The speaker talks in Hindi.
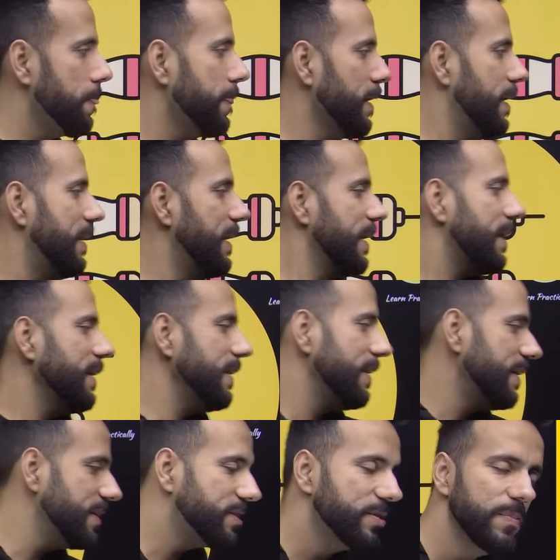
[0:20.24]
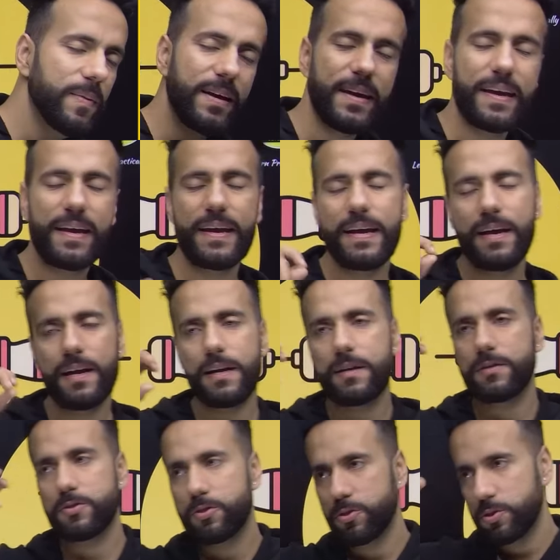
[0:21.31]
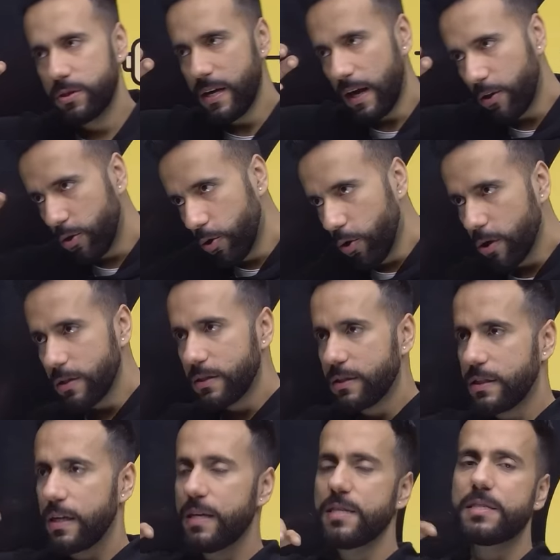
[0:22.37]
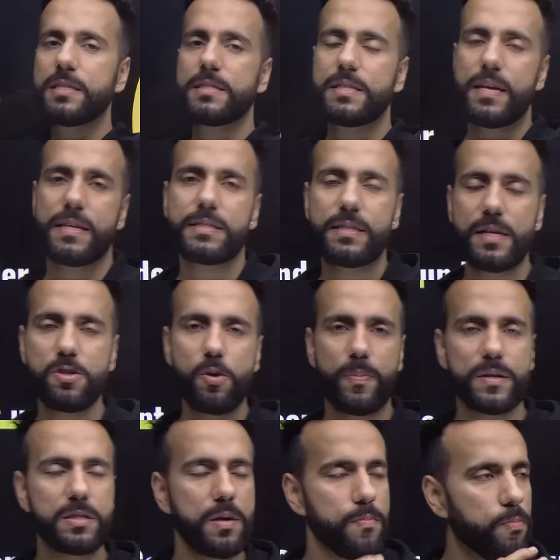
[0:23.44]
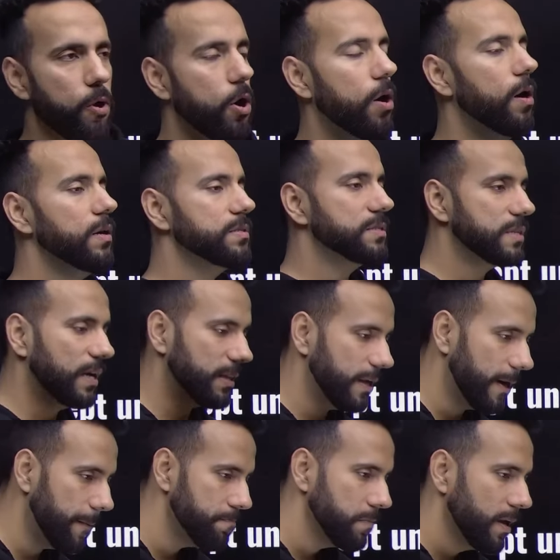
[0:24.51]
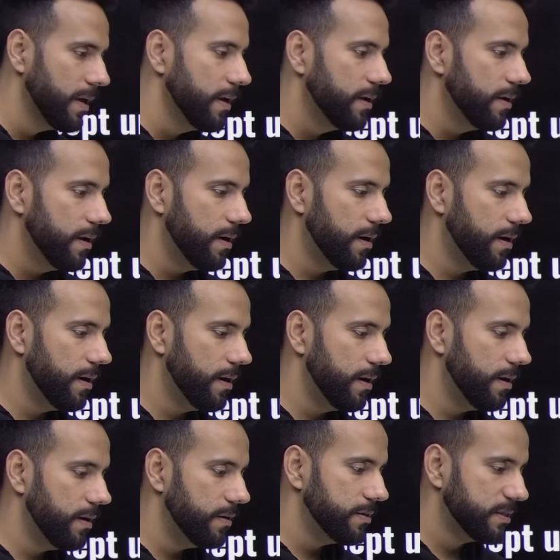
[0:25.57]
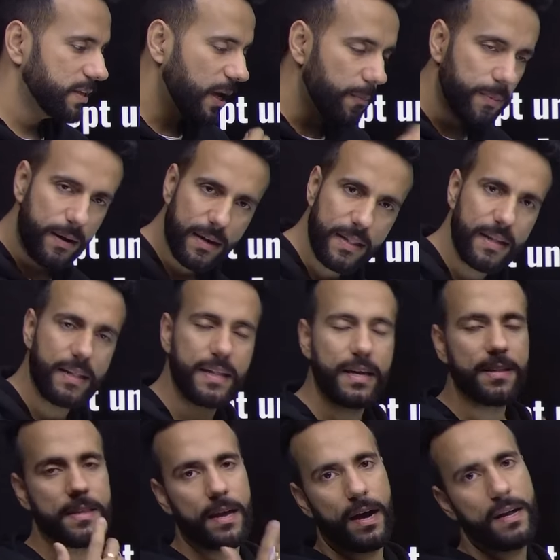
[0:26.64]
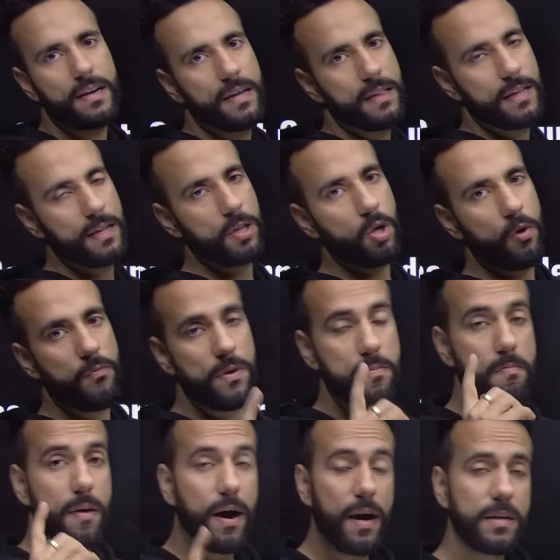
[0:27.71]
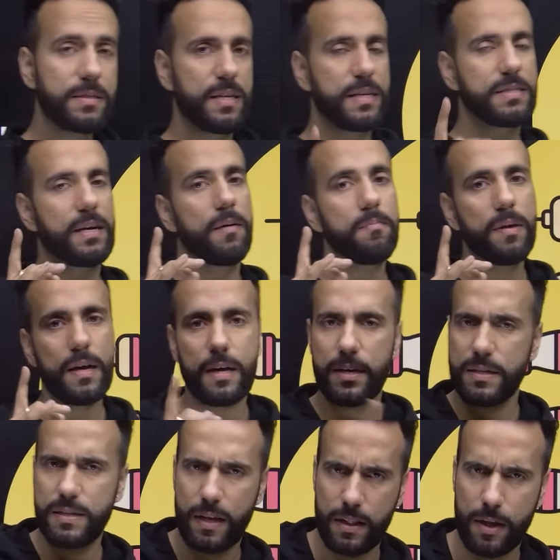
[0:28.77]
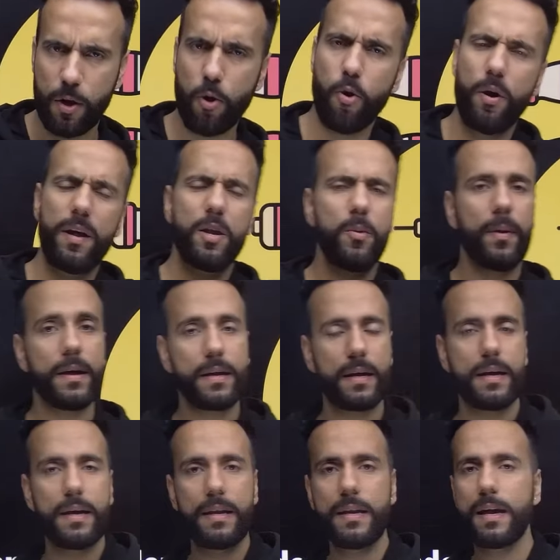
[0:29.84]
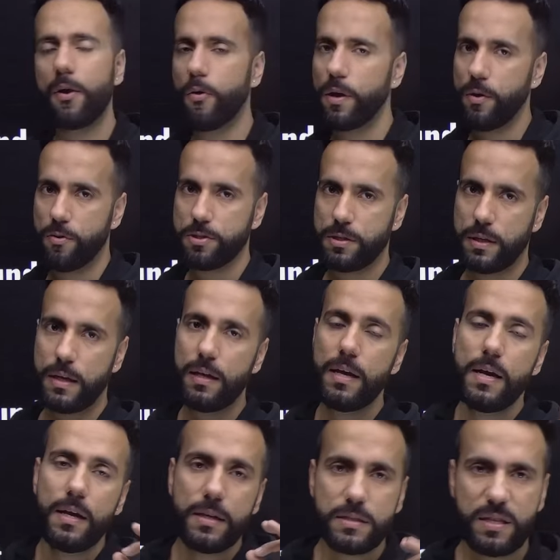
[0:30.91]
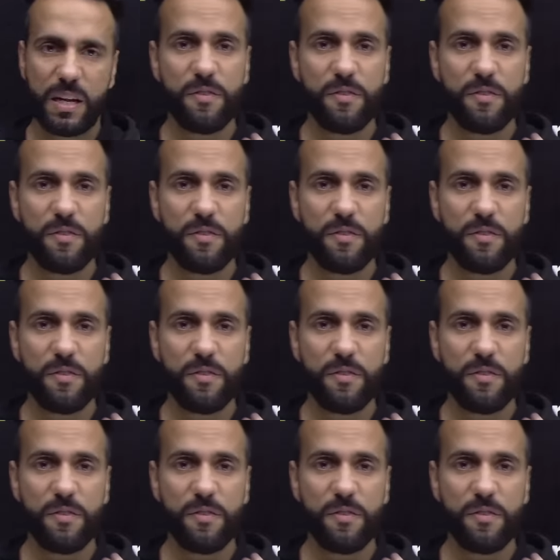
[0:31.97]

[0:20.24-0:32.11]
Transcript: लेकिन इसमें एक या दो तीन चीज़ें ऐसी हैं जो बच्चे बहुत ज़्यादा स्किप कर देते हैं ध्यान नहीं देते हैं और फिर मार्क्स एग्जाम में कट जाते हैं कोई न्यूमेरिकल नहीं कोई कुछ नहीं सिर्फ